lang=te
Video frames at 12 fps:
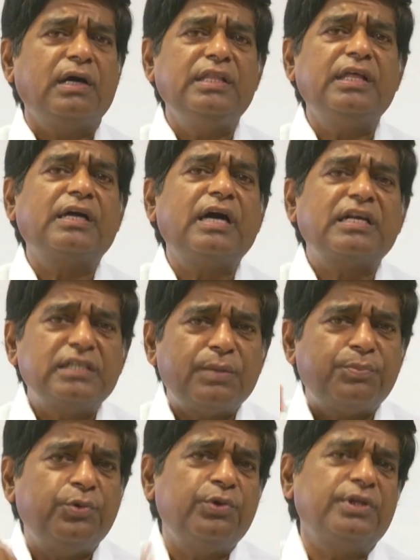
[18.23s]
ఇది
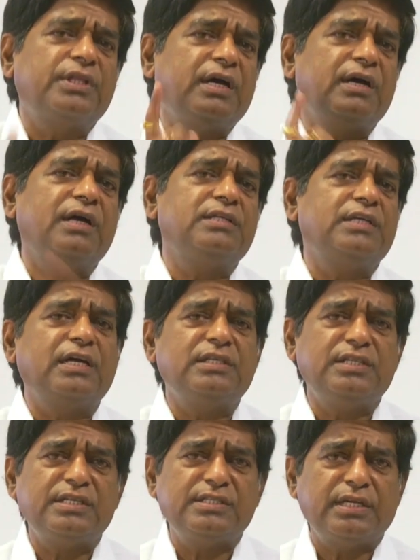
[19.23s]
కక్షపూరితంగా
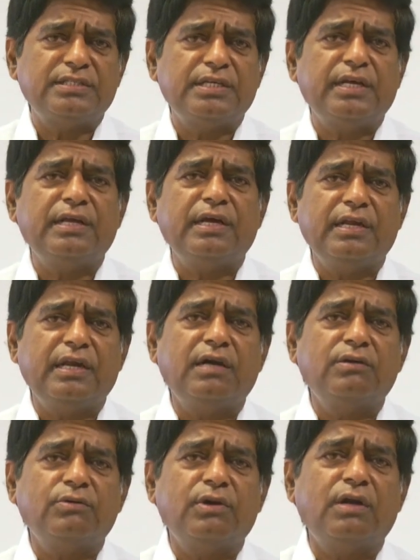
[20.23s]
జగన్ చేసిన చర్య అని నేను
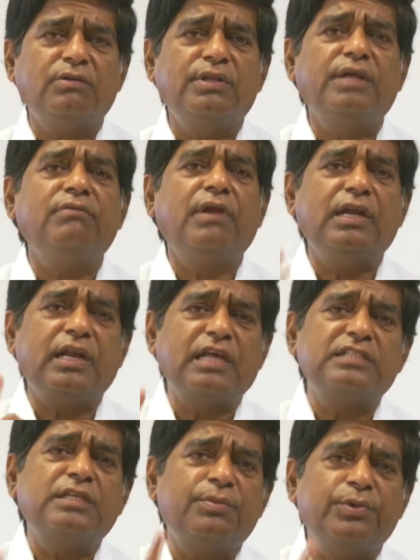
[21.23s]
అంటున్నాను దీనివల్ల
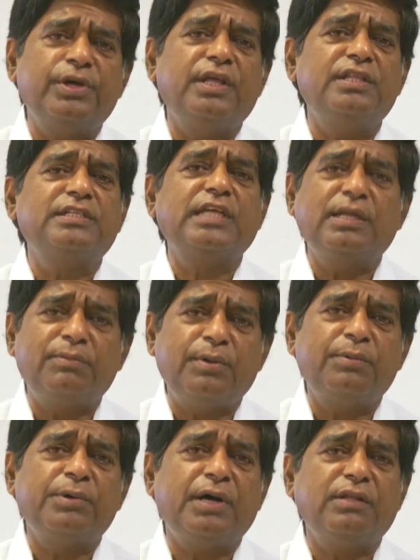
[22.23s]
నష్టపోయేది
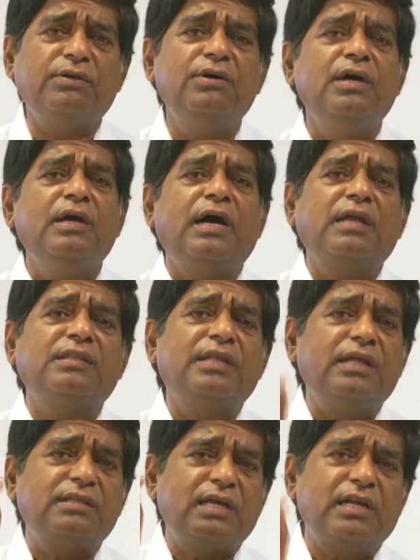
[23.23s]
చంద్రబాబు కాదు
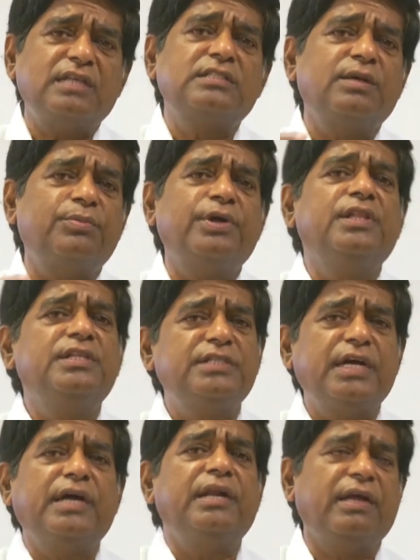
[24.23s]
అత్యంత నష్టపోయేది
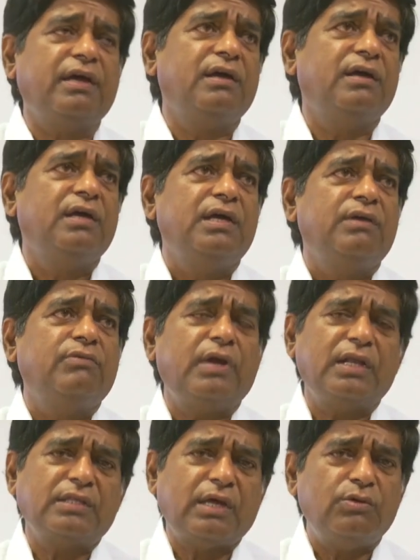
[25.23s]
జగనే
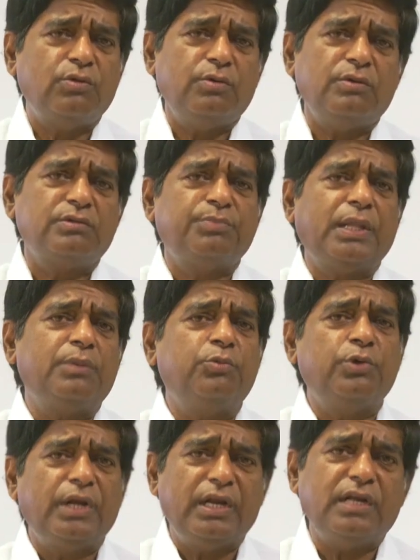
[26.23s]
ఇవాళ తను
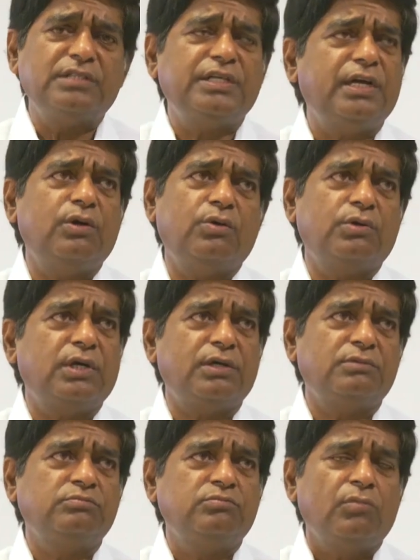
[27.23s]
పదమూడు నెలలు జైల్లో ఉన్నాడు